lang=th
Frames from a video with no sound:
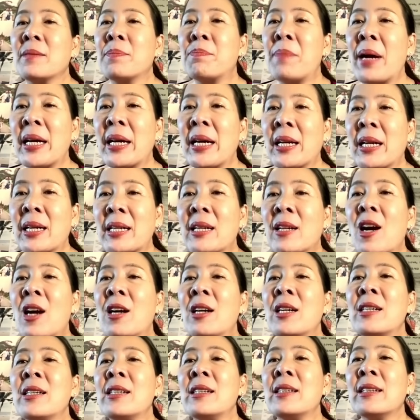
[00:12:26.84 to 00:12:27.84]
ไปถึงก็
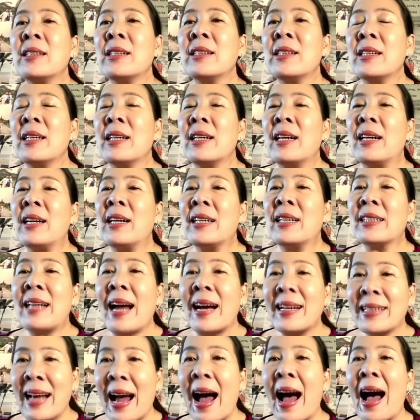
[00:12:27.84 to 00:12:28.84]
คือเออทั
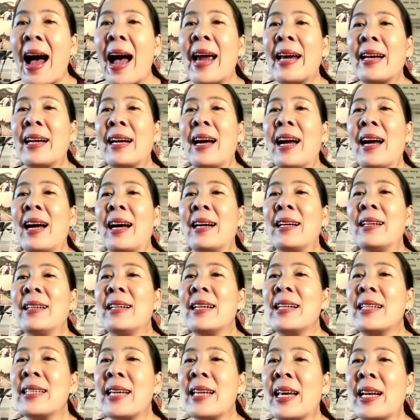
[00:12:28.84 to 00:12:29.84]
กทายนะคะ
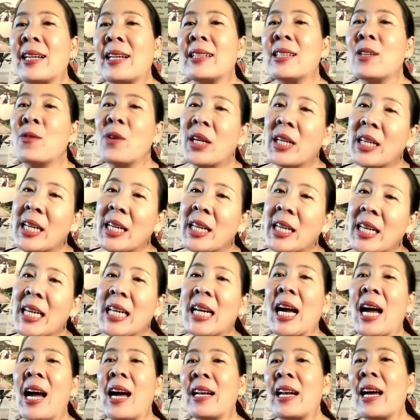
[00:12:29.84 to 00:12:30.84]
เสร็จสวัสดี
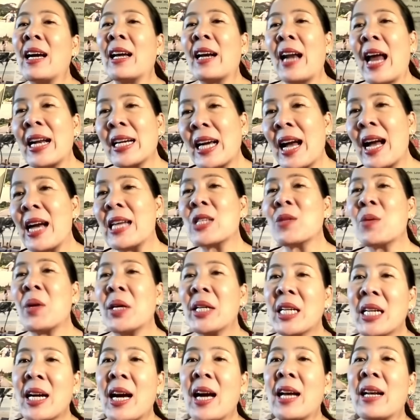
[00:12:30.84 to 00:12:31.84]
ค่ะทางร้านค้าสวัสดี
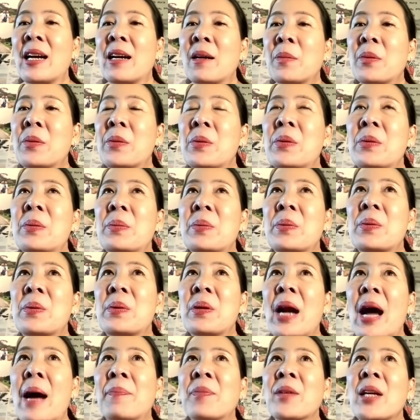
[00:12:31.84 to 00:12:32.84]
ค่ะทางผู้ผู้
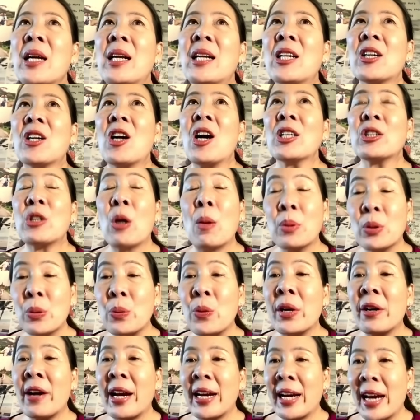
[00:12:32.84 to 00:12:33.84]
รับ แล้วก็ทบท
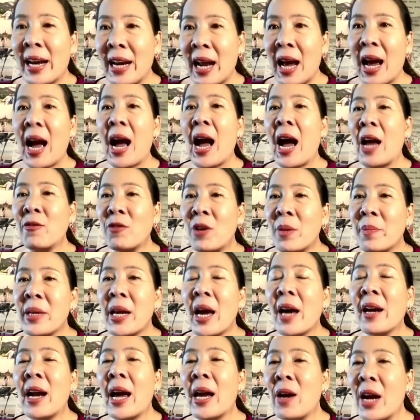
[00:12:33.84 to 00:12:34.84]
วนรายการอาหารว่ามี
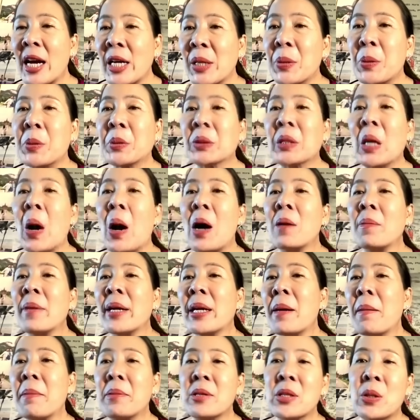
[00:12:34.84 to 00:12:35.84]
อะไรให้ถูกต้อง ไม่ได้
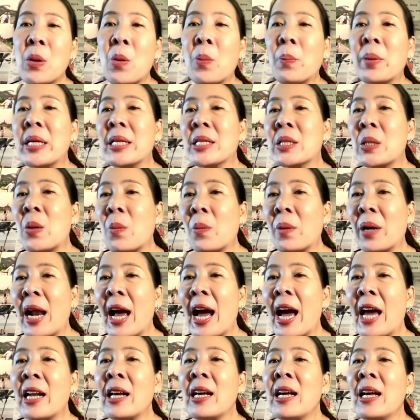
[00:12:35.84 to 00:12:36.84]
แบบส่งผิดส่งพ
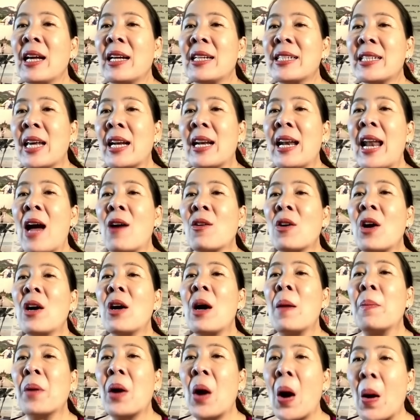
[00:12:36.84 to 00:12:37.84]
ลาดเสร็จแล้วก็ข
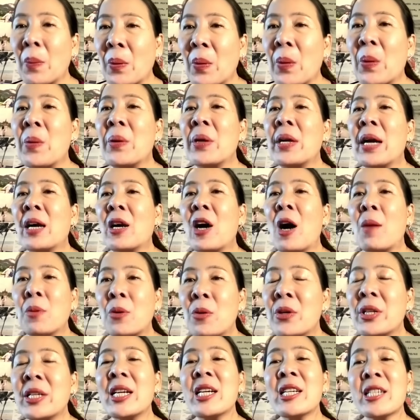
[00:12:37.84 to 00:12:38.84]
อบขอบคุณค่ะ ขอบคุ
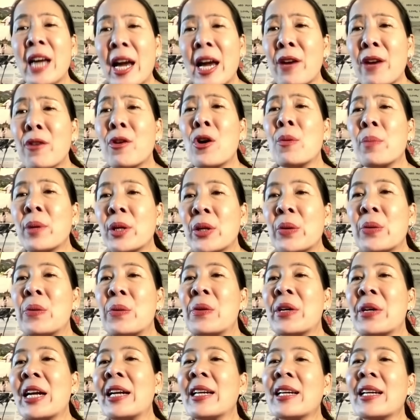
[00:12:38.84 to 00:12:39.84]
ณที่ใช้โรบินฮู
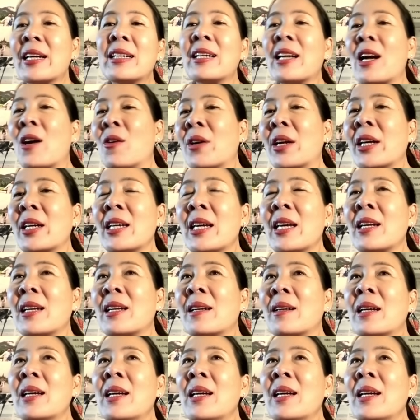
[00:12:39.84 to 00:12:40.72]
ด อันนี้คือเราได้ยิน